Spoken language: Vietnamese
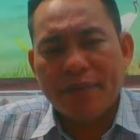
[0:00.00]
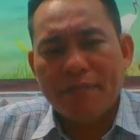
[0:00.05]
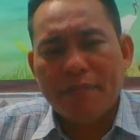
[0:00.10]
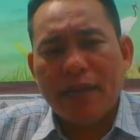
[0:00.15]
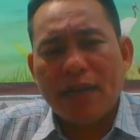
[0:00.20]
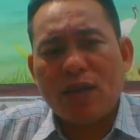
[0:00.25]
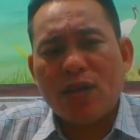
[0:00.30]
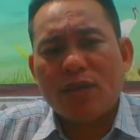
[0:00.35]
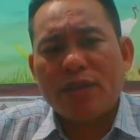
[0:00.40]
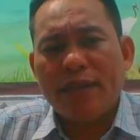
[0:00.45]

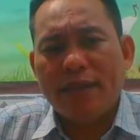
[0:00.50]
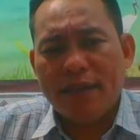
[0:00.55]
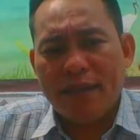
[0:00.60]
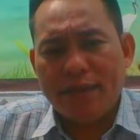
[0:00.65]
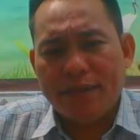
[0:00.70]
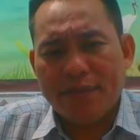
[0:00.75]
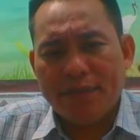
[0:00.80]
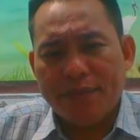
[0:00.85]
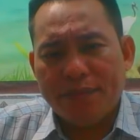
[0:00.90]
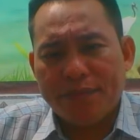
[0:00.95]
bà con thấy
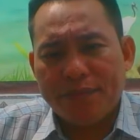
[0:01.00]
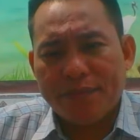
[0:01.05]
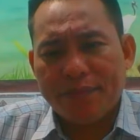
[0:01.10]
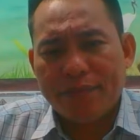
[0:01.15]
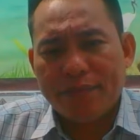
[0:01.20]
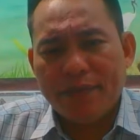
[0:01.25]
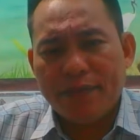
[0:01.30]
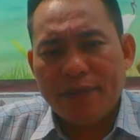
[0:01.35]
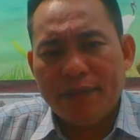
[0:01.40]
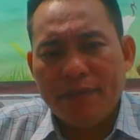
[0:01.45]
không
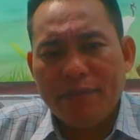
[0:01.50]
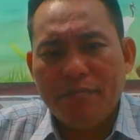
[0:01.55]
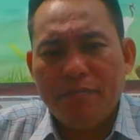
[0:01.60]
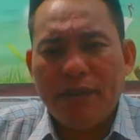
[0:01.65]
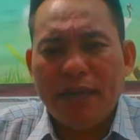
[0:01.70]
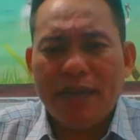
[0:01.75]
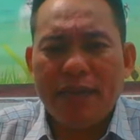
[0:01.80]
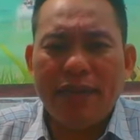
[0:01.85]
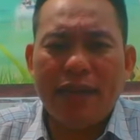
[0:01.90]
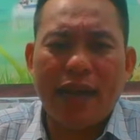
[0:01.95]

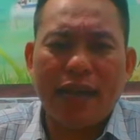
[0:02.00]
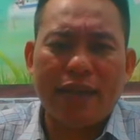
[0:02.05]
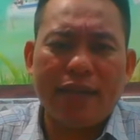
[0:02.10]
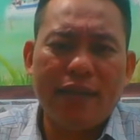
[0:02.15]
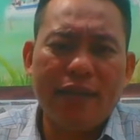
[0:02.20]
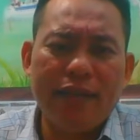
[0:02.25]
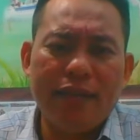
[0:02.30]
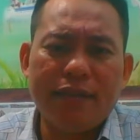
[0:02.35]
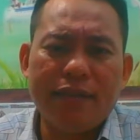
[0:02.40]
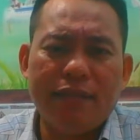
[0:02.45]
mày đặt
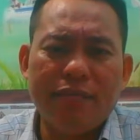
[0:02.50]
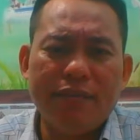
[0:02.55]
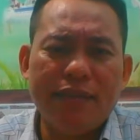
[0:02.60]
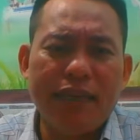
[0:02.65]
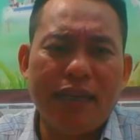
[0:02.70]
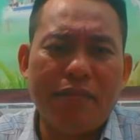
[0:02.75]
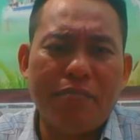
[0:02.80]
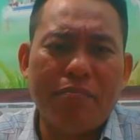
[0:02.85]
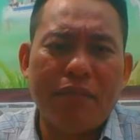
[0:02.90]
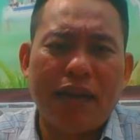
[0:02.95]
lên không
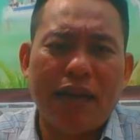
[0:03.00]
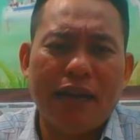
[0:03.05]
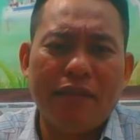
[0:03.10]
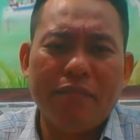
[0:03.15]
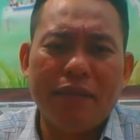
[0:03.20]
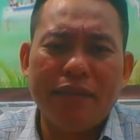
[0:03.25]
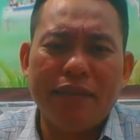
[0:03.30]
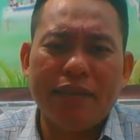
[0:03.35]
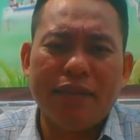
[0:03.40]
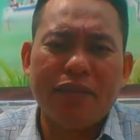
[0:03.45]
gian
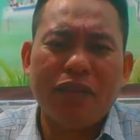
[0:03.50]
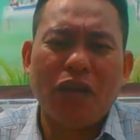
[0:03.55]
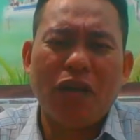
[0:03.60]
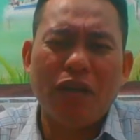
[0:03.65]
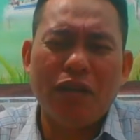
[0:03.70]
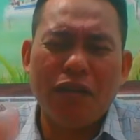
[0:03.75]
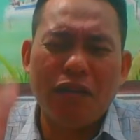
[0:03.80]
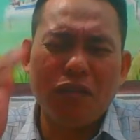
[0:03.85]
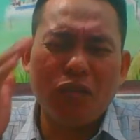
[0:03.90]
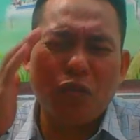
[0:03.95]
mạng bây giờ
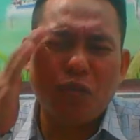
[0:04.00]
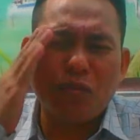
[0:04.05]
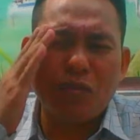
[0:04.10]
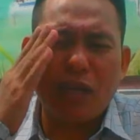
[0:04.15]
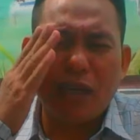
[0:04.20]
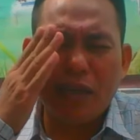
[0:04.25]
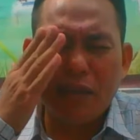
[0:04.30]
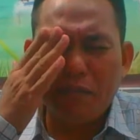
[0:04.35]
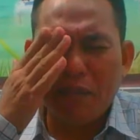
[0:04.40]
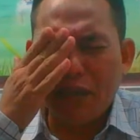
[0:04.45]
trời ơi tôi
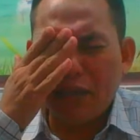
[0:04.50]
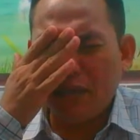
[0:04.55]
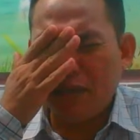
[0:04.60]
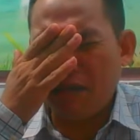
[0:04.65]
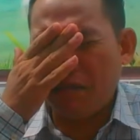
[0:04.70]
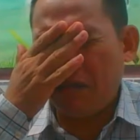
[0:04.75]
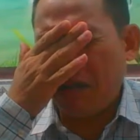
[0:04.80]
thấy bây giờ